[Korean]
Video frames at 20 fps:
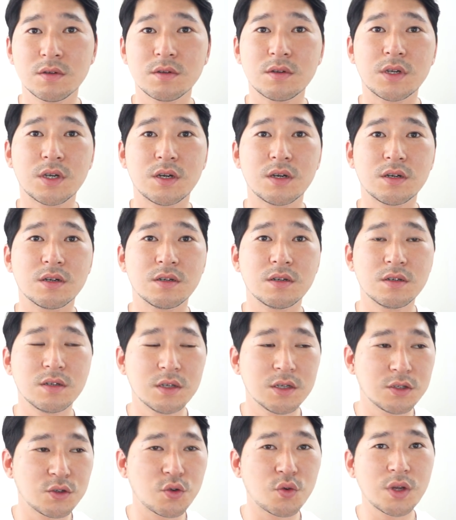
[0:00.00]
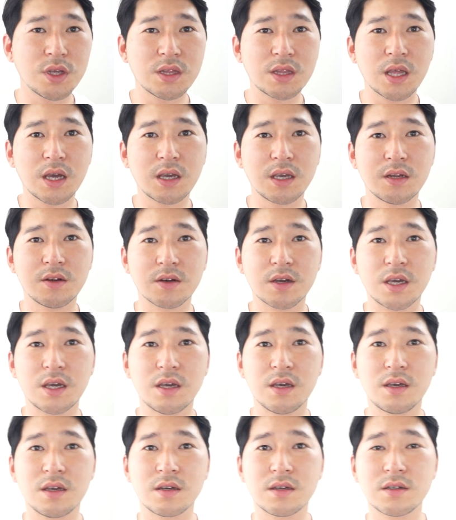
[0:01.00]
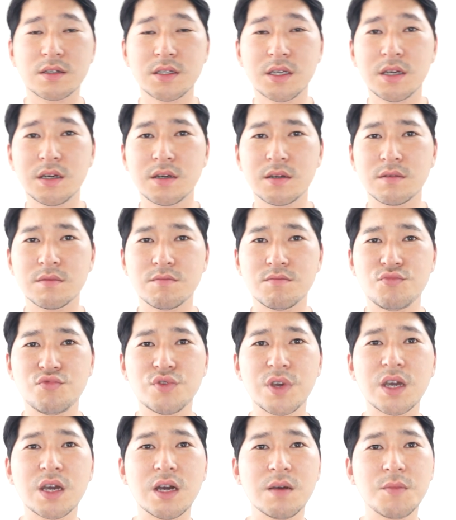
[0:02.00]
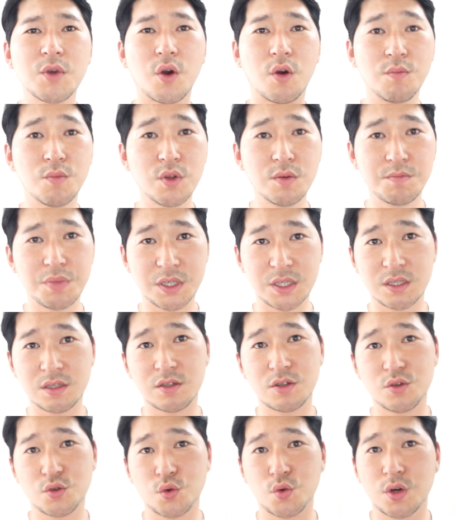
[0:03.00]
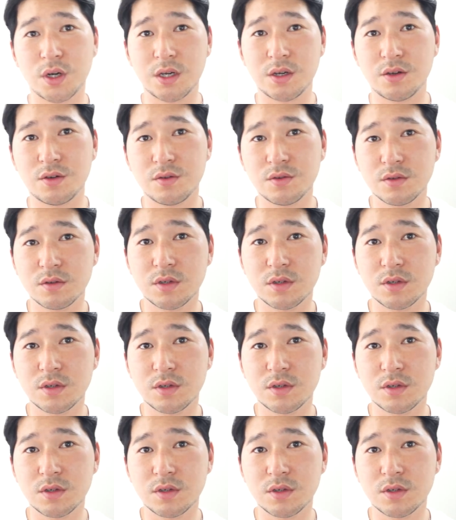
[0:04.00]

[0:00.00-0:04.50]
그냥 손에 딱 이렇게 그냥 무게감이 없는 빗이 전 좋아요.